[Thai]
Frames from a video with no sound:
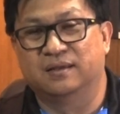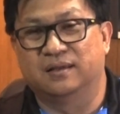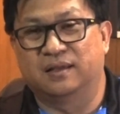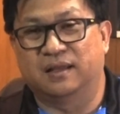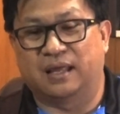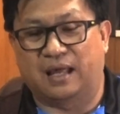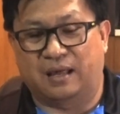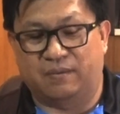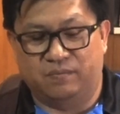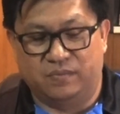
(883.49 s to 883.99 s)

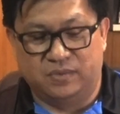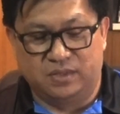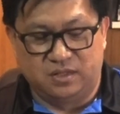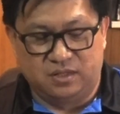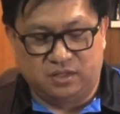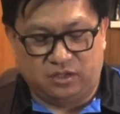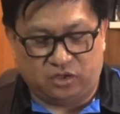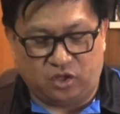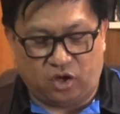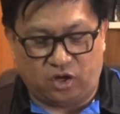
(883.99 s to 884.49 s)
นะครับ
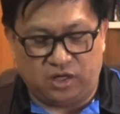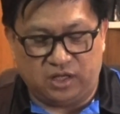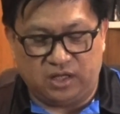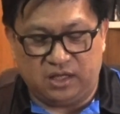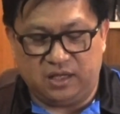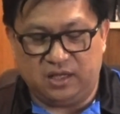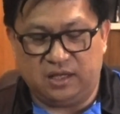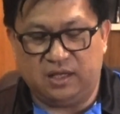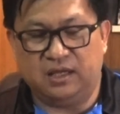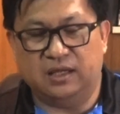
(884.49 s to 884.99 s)
ตอน
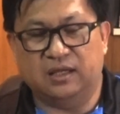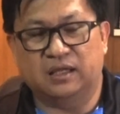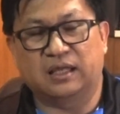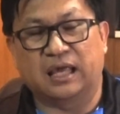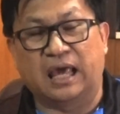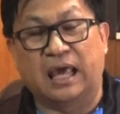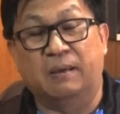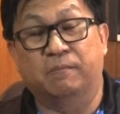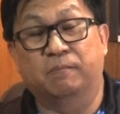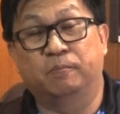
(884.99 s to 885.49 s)
นี้
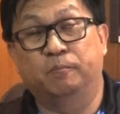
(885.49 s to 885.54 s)
เกม